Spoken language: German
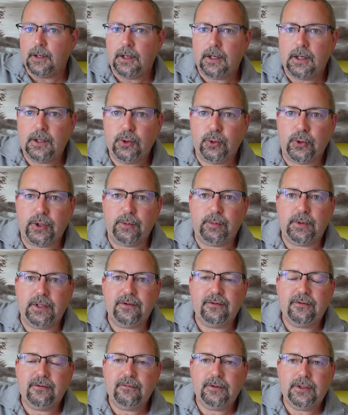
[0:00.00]
Hallo, im
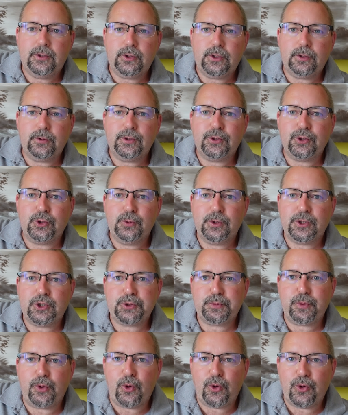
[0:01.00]
letzten Video habe ich darüber
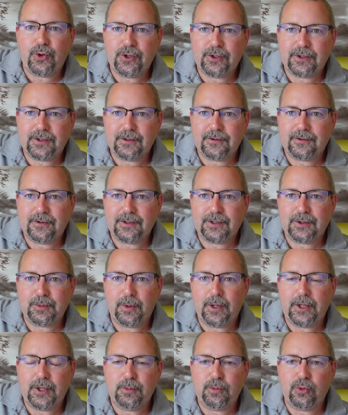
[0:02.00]
gesprochen, dass ich
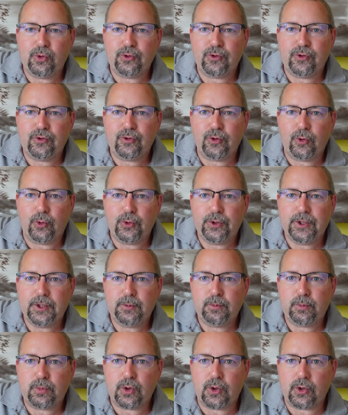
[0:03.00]
meine Position
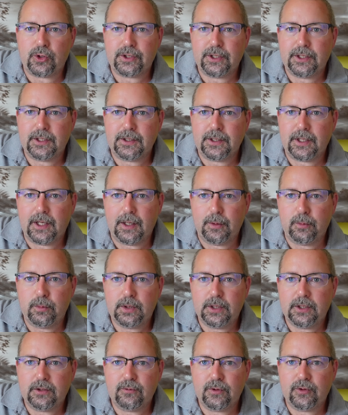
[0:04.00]
in Procter
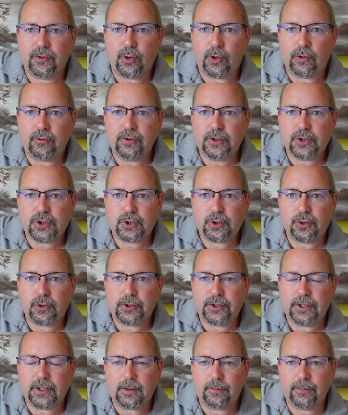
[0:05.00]
Gamble etwas
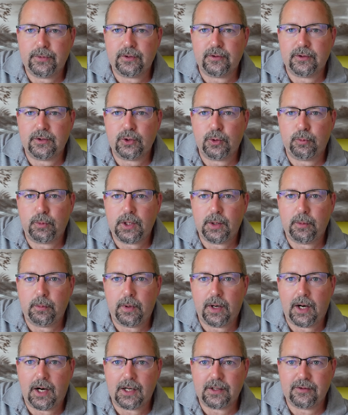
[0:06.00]
aufgestockt habe, dass ich nochmal ein
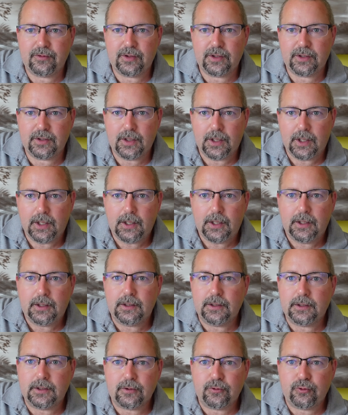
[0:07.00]
paar Aktien
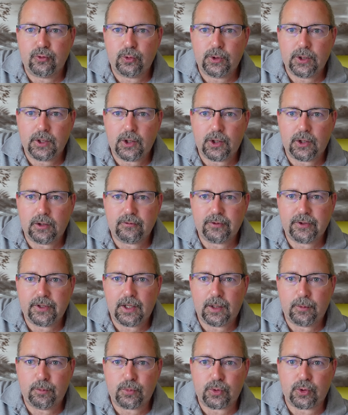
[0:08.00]
hier dazugekauft
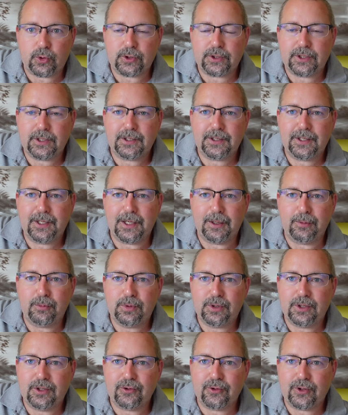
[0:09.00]
habe. Procter
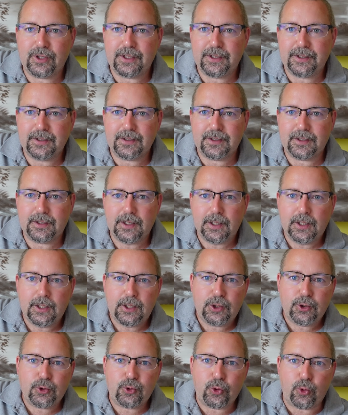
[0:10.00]
Gamble, also einer der
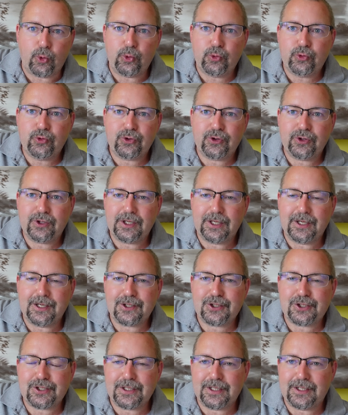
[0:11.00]
größten
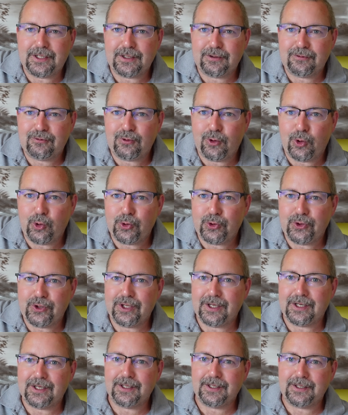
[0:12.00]
Hersteller von
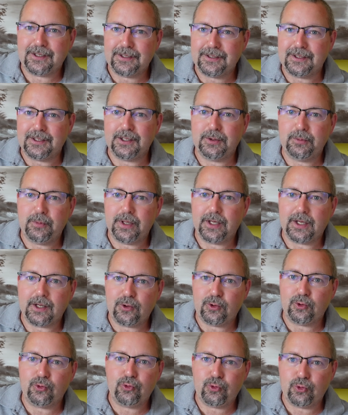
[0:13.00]
äh, jeder Menge
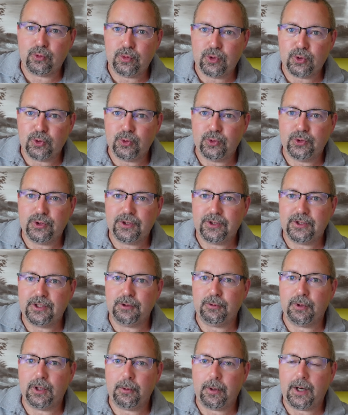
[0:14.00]
Konsumgütern, die
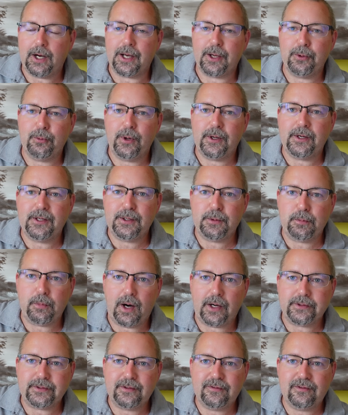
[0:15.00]
man im Allgemeinen im
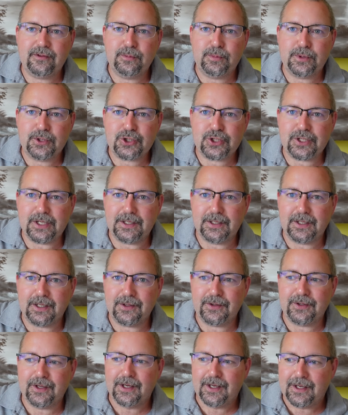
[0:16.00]
Badezimmer stehen
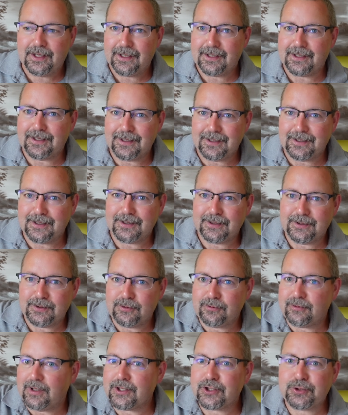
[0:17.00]
hat, äh,
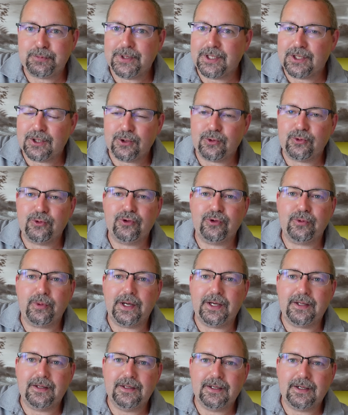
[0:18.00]
Waschmittel und so
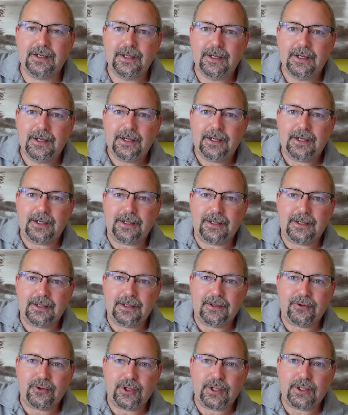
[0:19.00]
weiter. Äh,
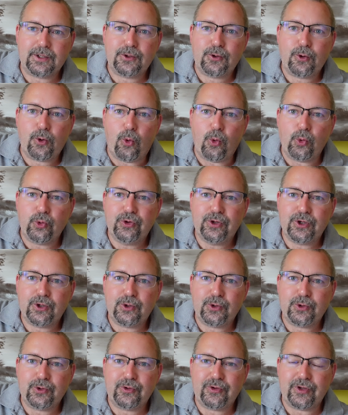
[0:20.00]
also ein großer
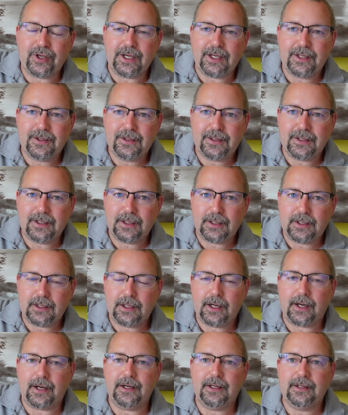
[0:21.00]
Konzern, der
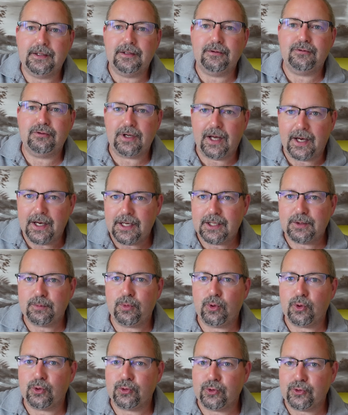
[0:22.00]
relativ leicht
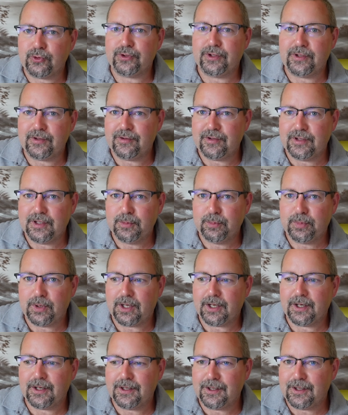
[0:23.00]

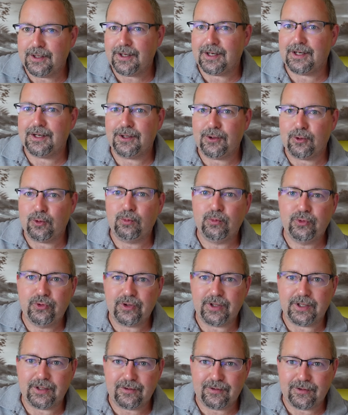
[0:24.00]
prognostizierbare äh,
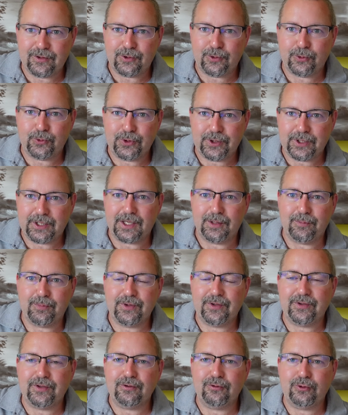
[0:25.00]
Umsätze und
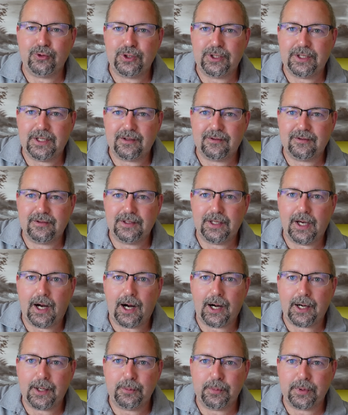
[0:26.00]
Ergebnisse für die nächsten
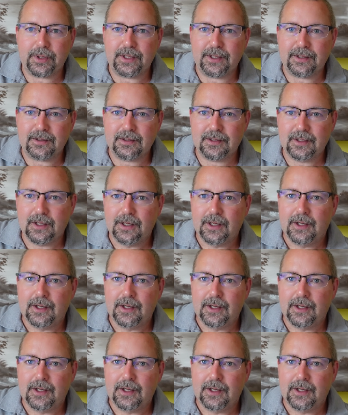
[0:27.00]
Jahre bringt.